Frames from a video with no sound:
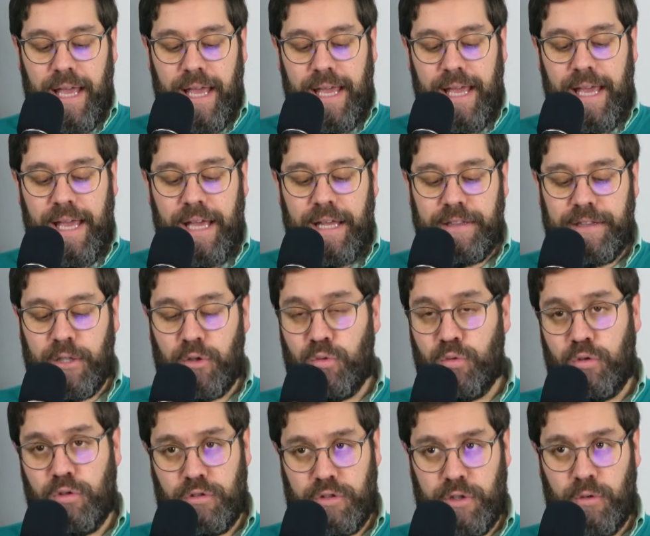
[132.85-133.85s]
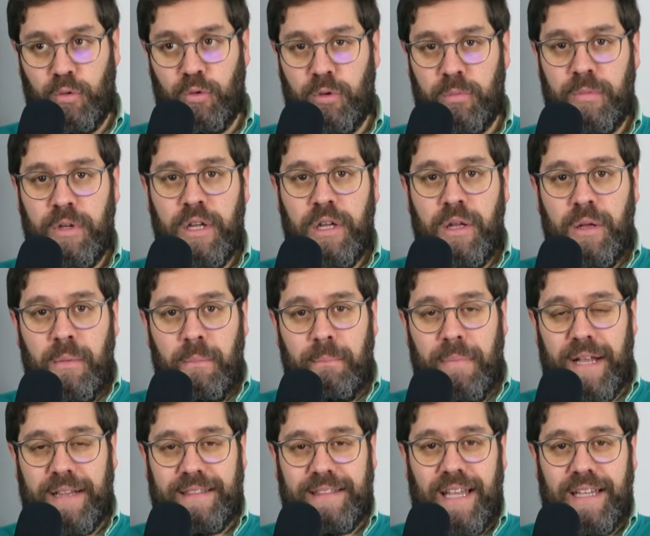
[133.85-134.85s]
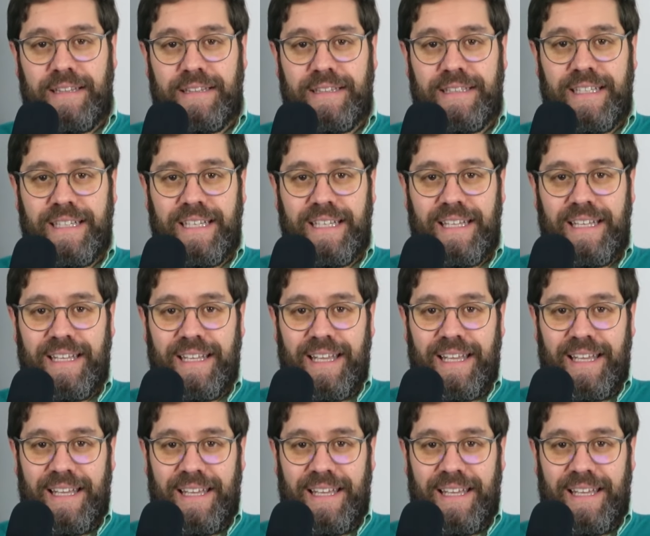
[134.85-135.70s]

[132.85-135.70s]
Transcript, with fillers: Eh, tiene un currículum bastante